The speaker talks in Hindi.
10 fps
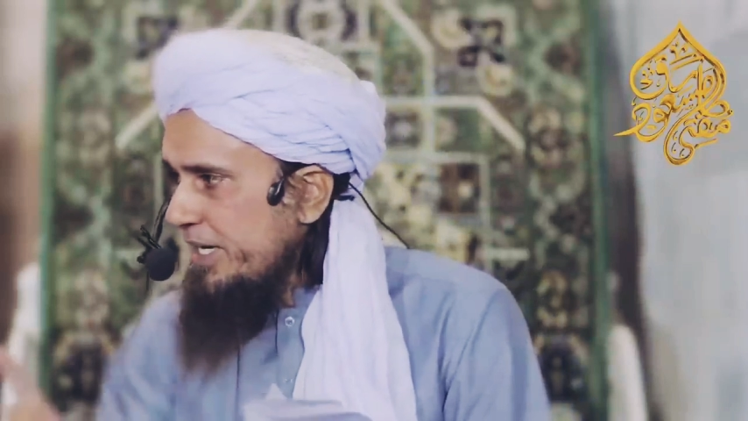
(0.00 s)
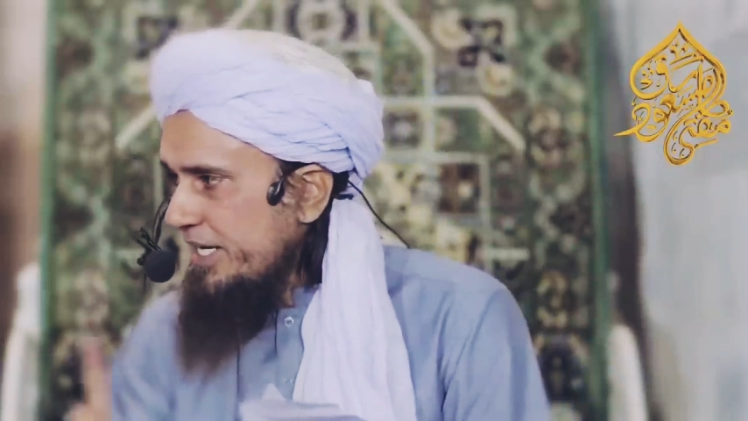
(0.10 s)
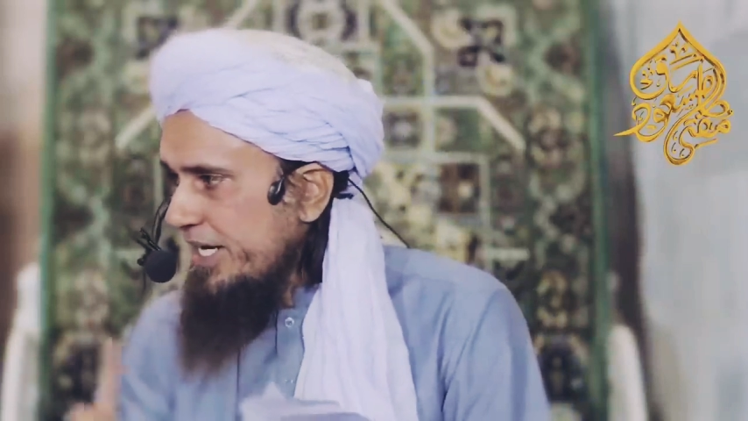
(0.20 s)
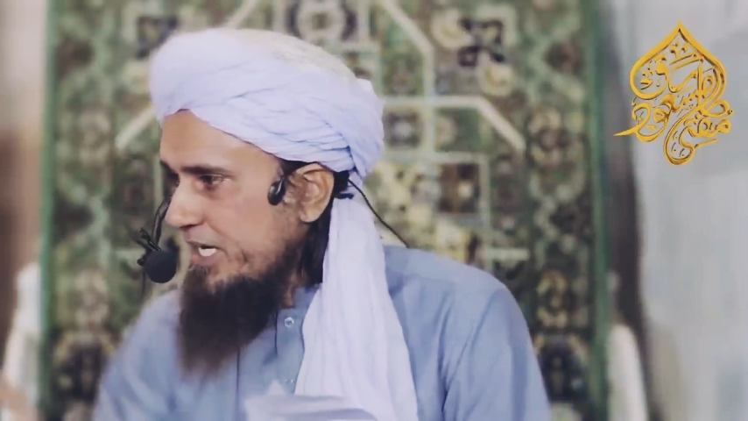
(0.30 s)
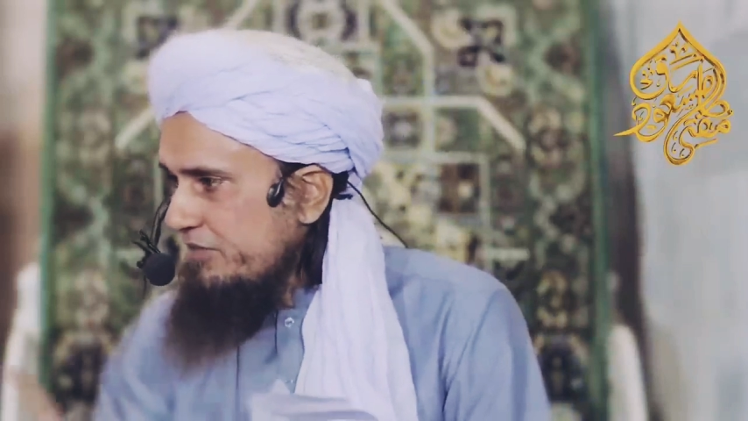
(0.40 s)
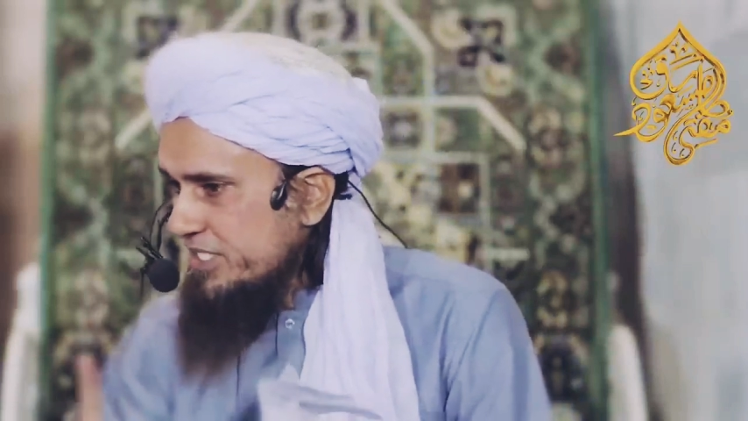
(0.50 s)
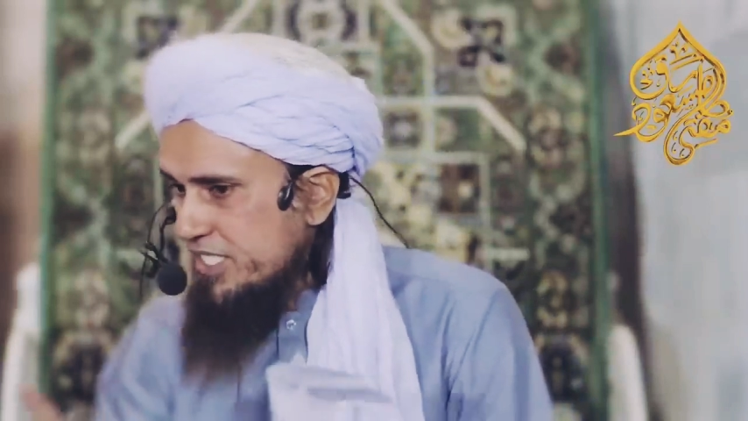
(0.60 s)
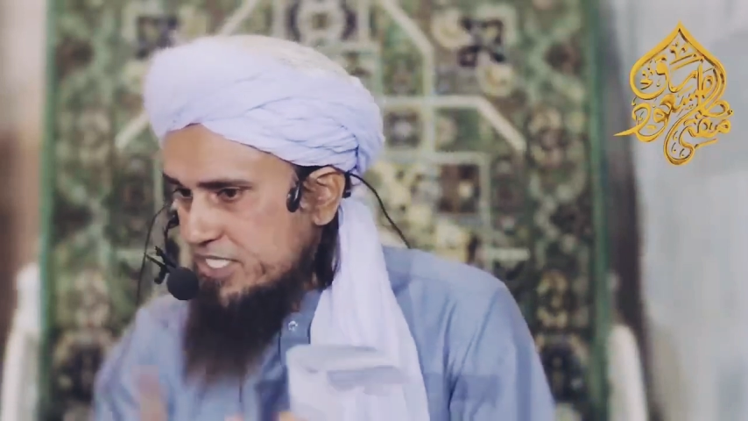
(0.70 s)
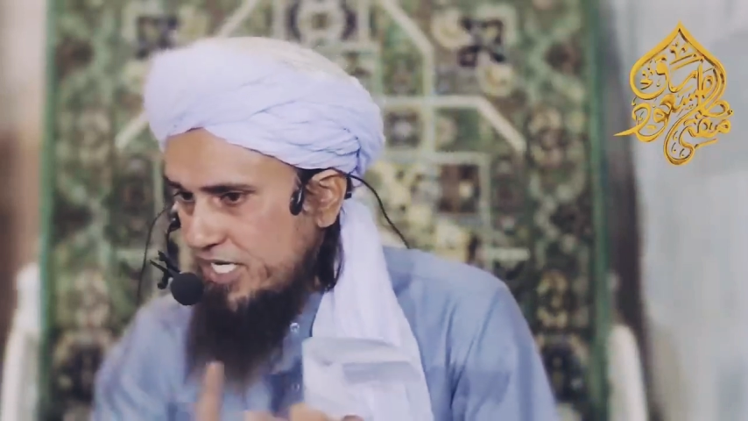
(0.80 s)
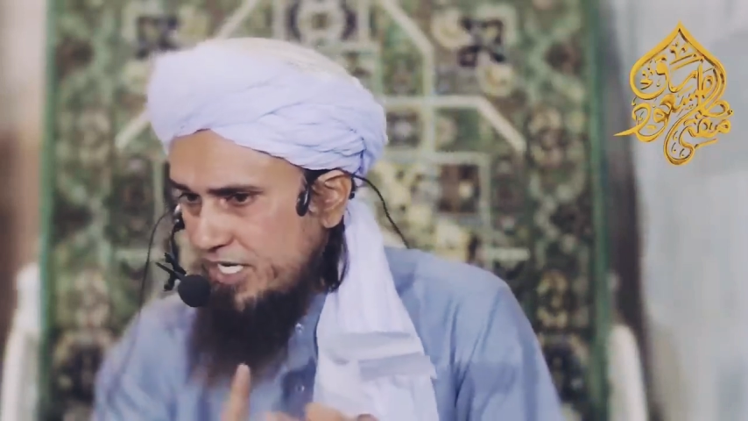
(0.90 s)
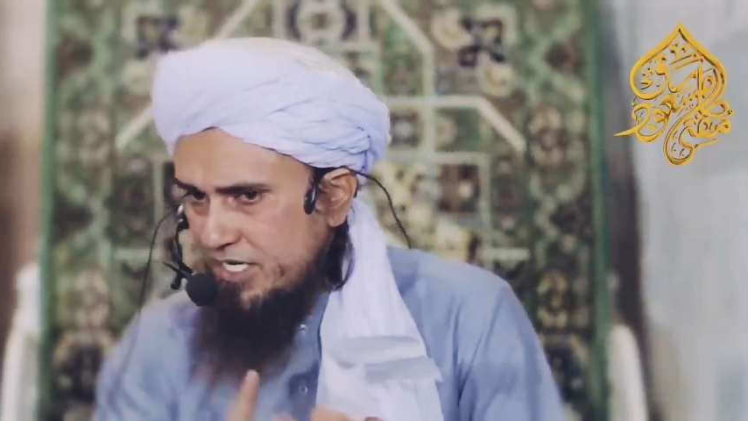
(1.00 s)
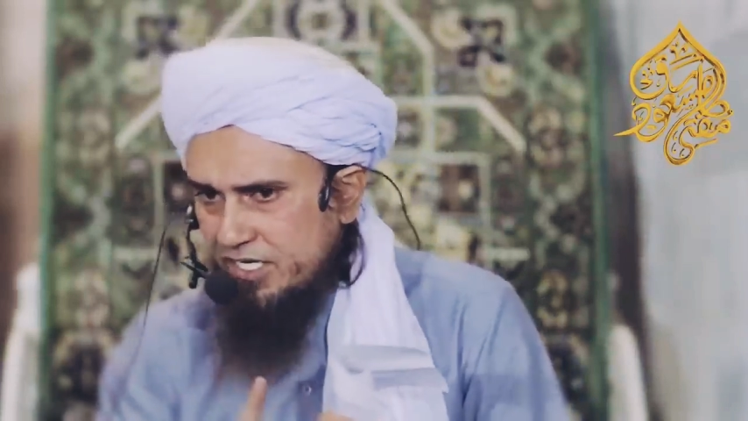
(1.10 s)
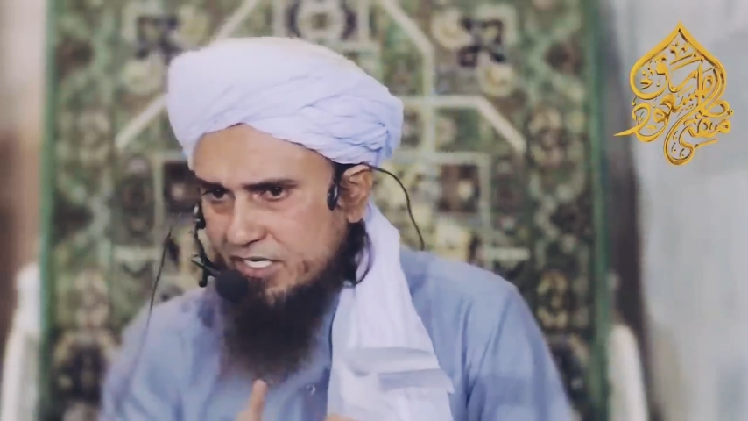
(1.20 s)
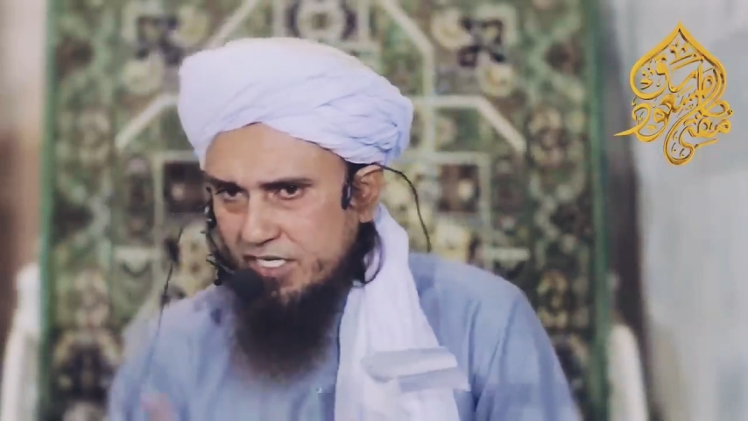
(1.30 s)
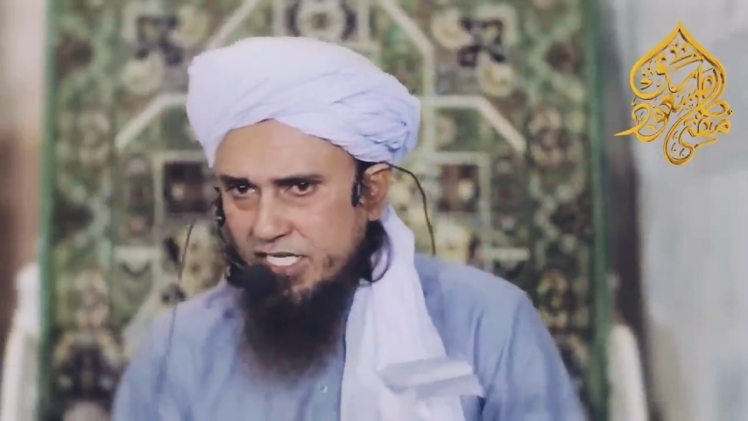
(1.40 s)
बैठने की वजह से
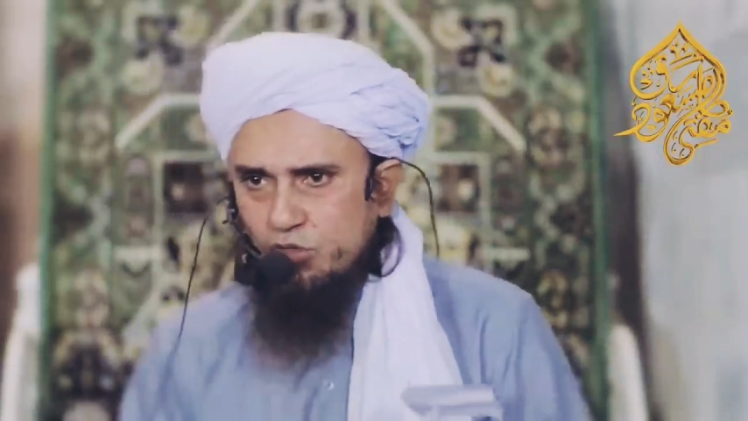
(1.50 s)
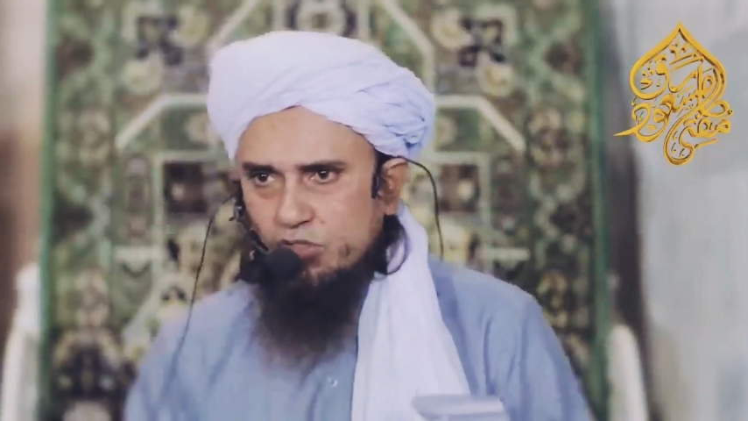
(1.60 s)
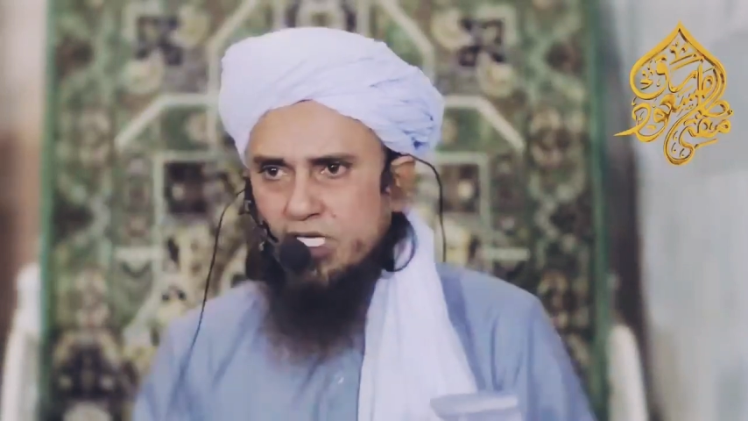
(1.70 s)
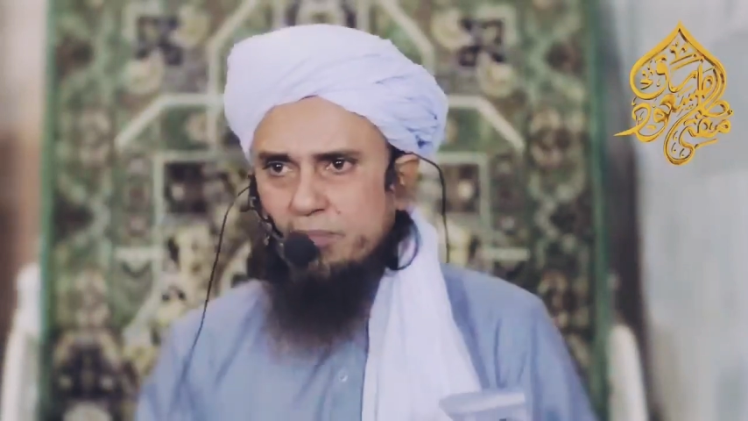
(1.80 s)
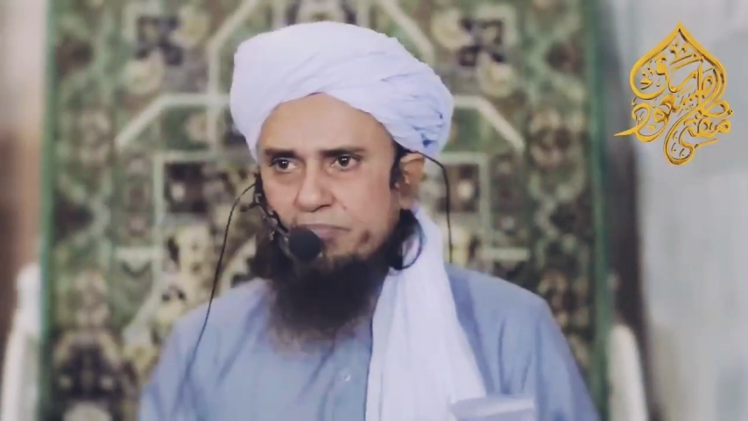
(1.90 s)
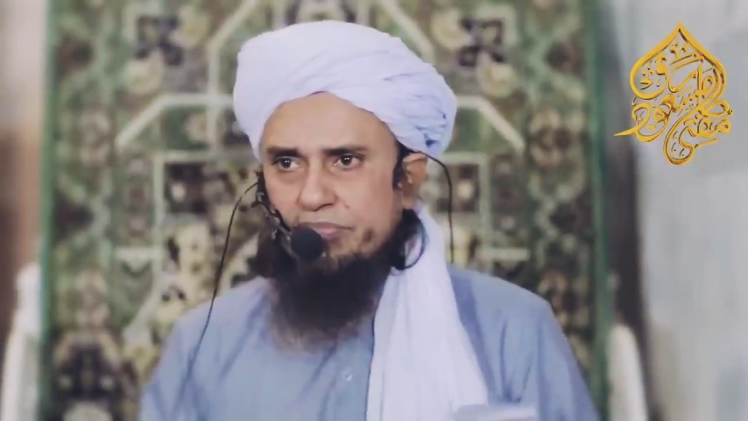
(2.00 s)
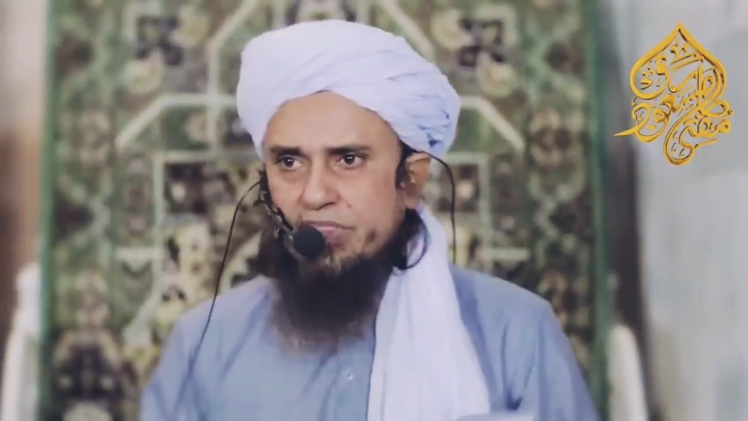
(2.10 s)
नहीं होते